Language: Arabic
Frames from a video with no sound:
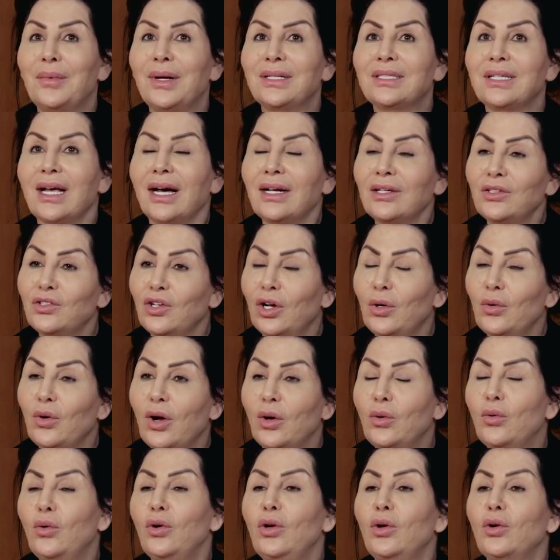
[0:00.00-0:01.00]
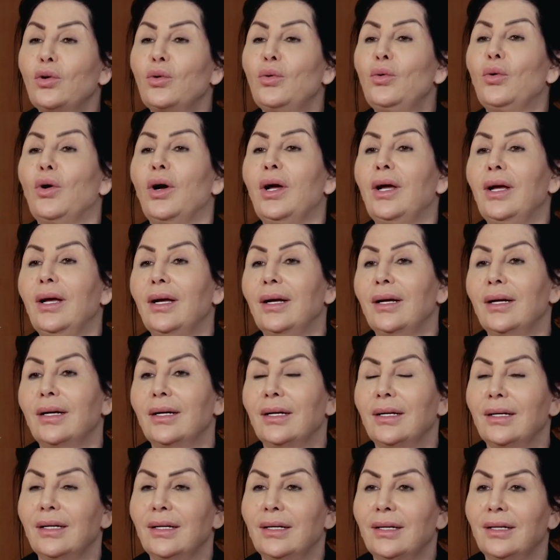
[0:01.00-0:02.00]
بس ارجع واقول الروح
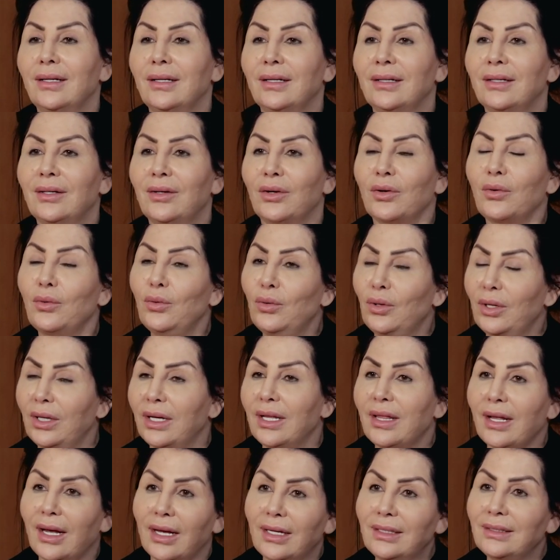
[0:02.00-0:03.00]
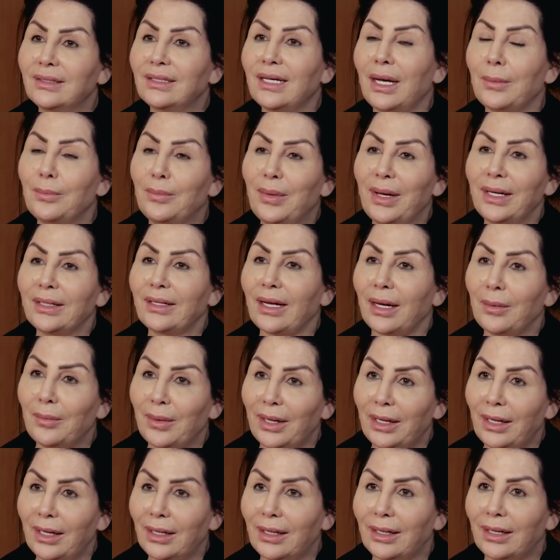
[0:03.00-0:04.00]
الروح اذا انت حبيت
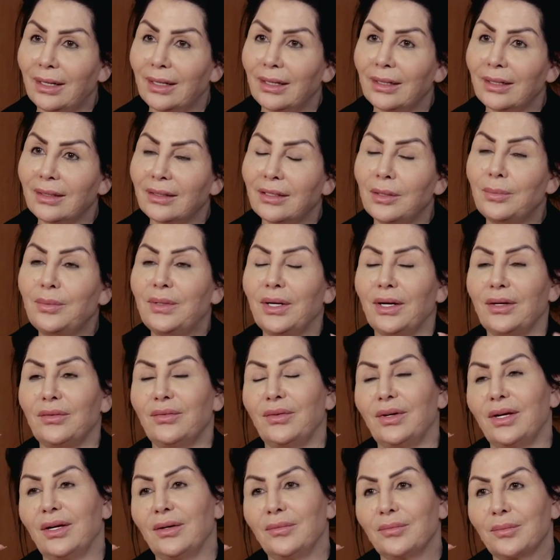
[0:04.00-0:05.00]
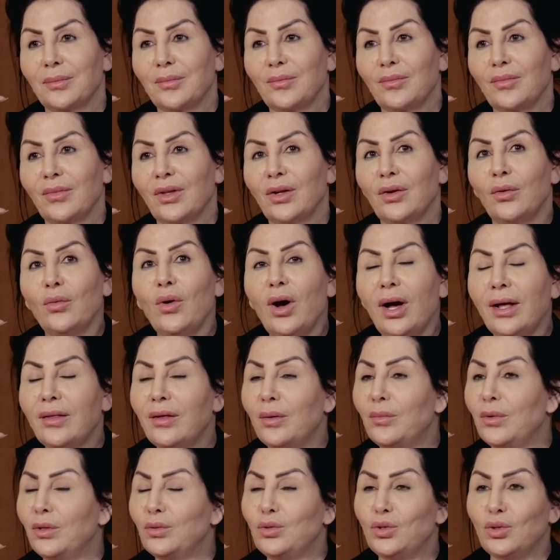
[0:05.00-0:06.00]
عملك تبدع فيه
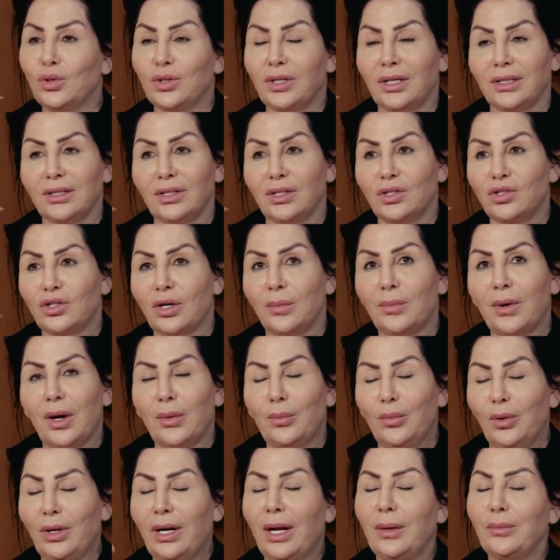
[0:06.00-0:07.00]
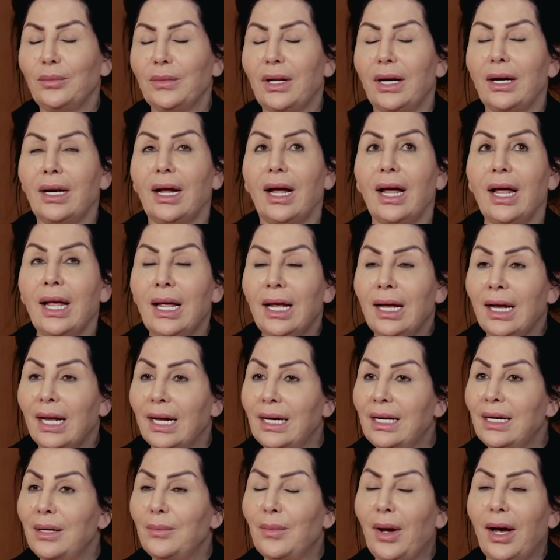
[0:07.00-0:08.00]
وهذا موجود عند الشباب والحمد لله
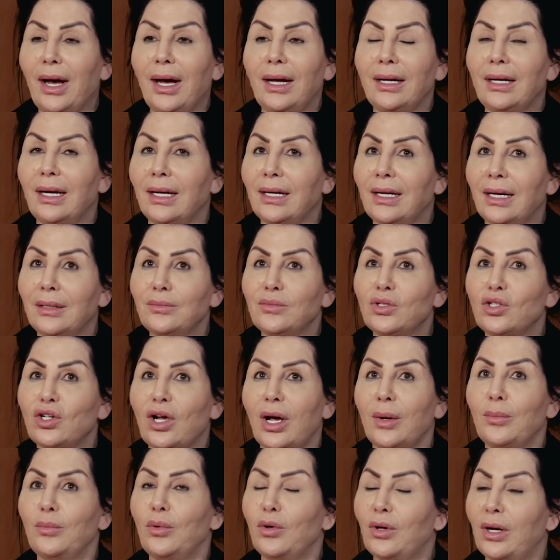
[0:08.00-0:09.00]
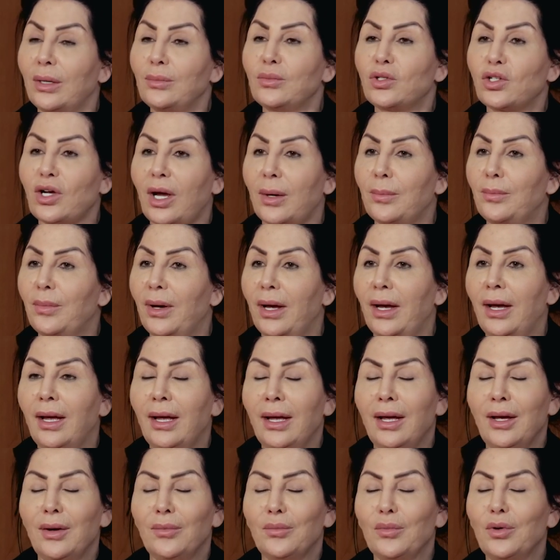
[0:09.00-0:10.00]
اللي معانا كم شاب وكم شابه
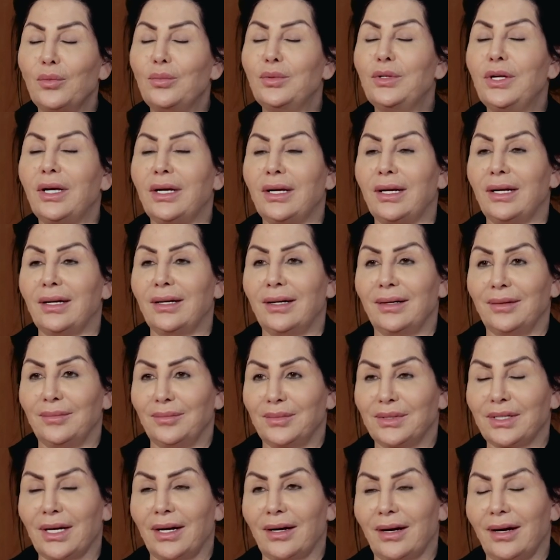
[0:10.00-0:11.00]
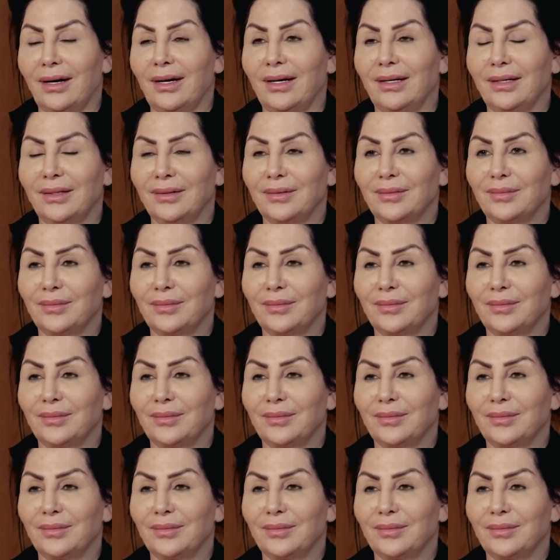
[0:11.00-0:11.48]
مبدعين بصراحه